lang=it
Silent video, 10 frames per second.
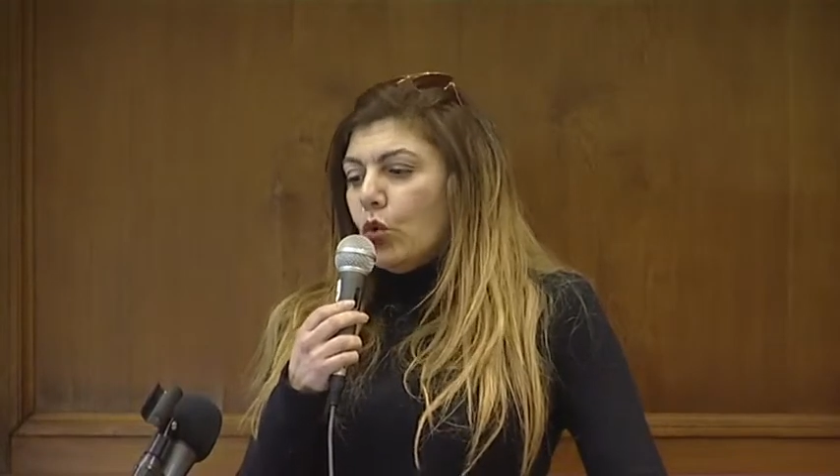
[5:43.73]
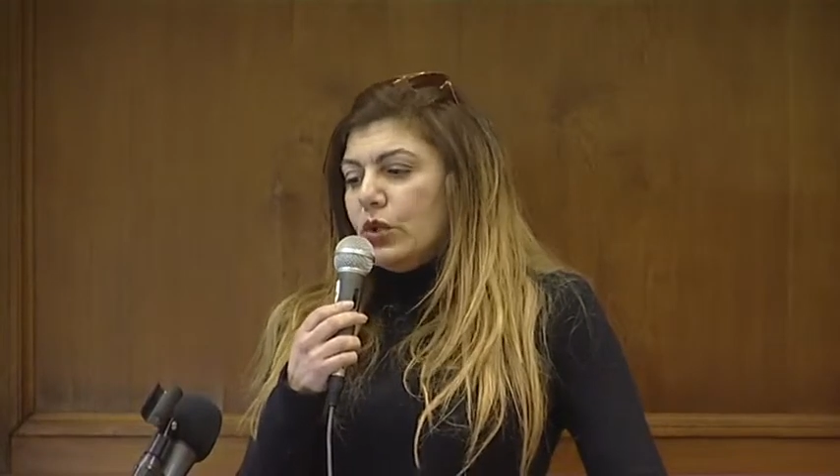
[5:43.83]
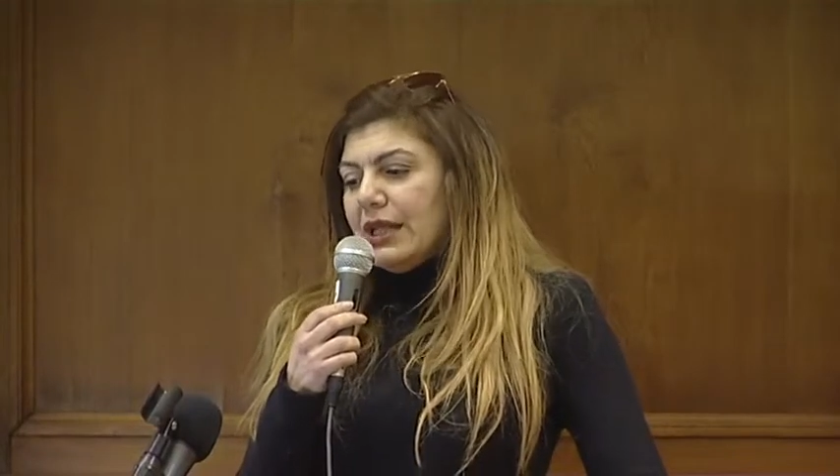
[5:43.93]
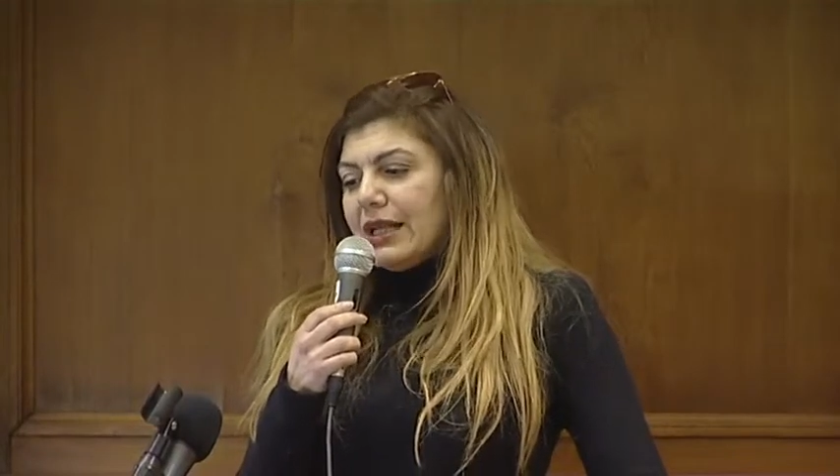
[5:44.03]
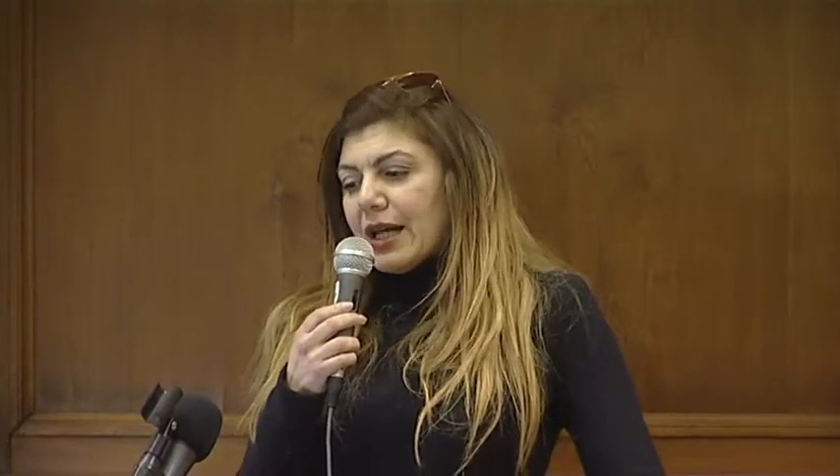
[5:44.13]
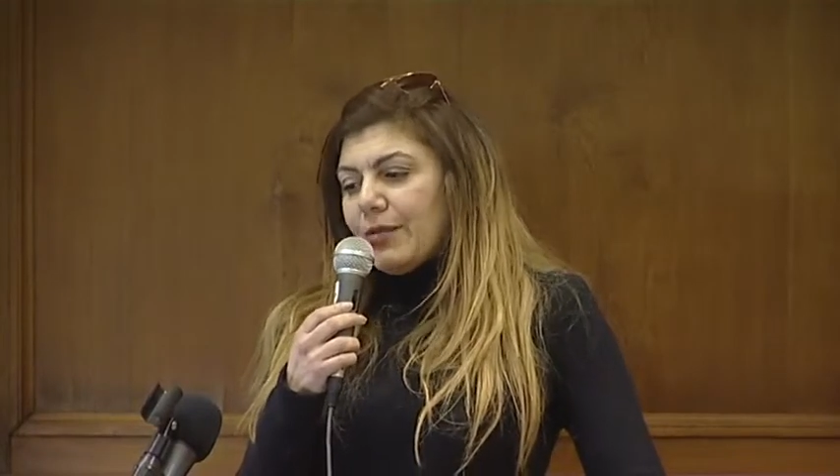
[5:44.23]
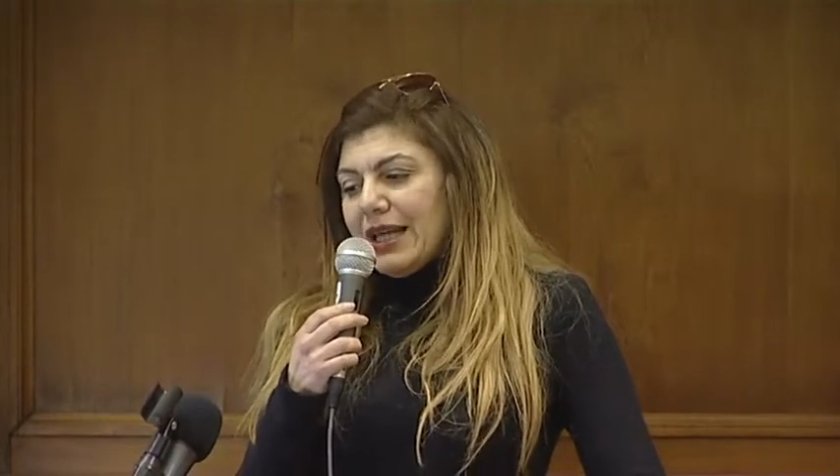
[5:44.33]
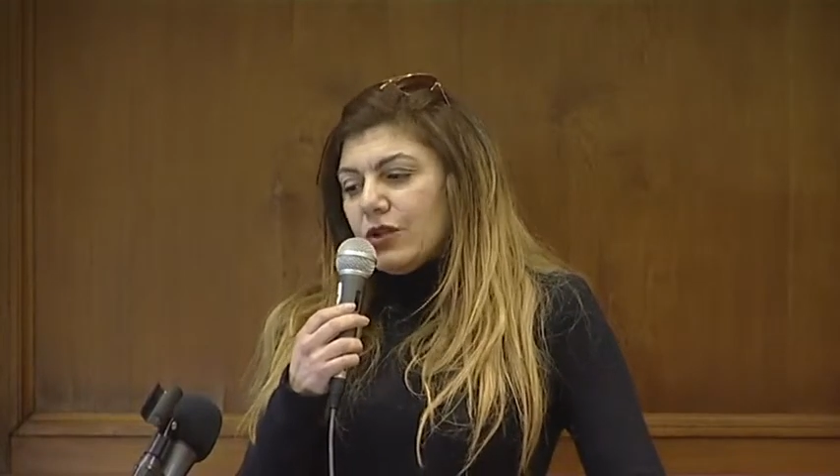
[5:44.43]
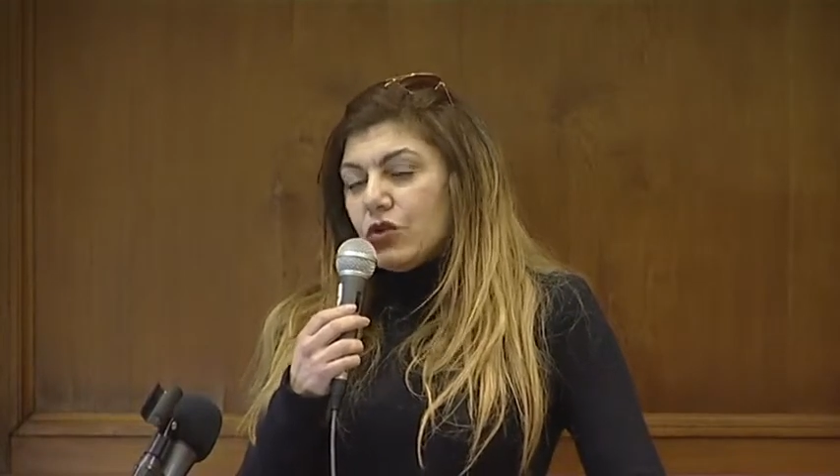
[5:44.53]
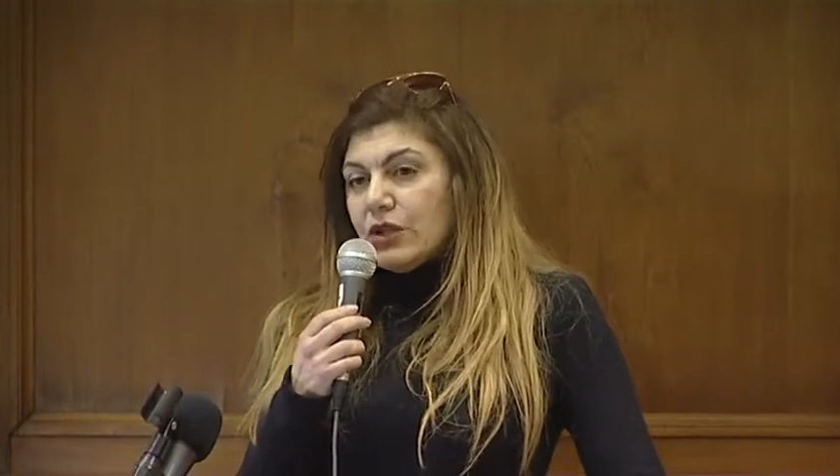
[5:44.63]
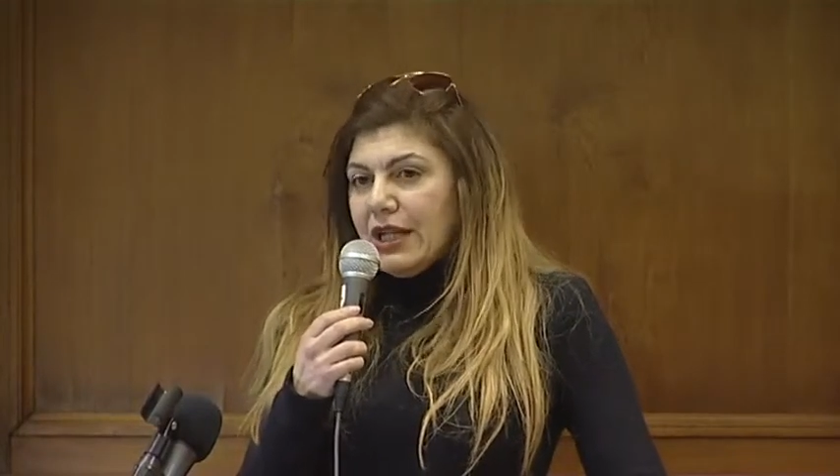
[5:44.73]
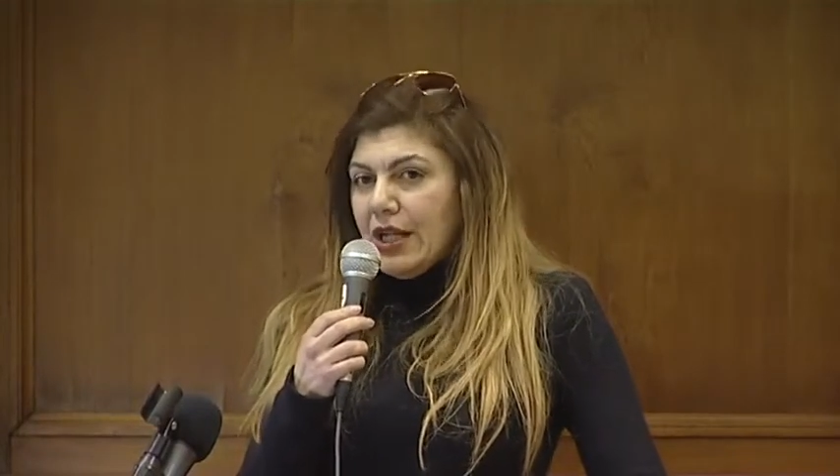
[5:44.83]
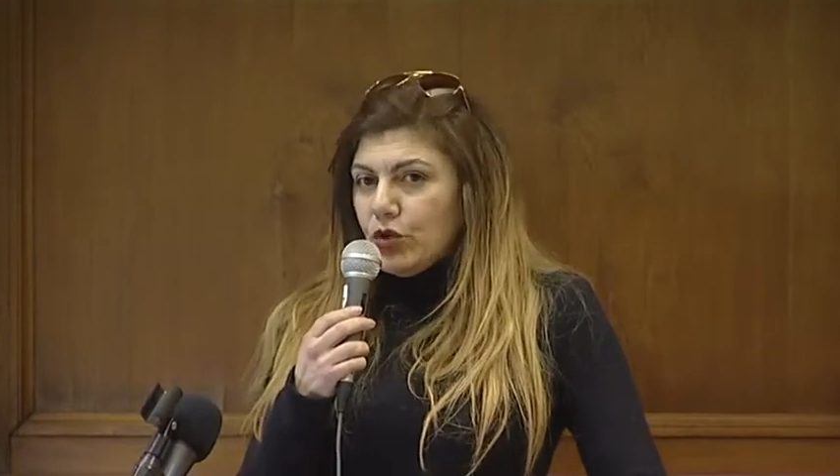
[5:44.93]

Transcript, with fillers: un incremento della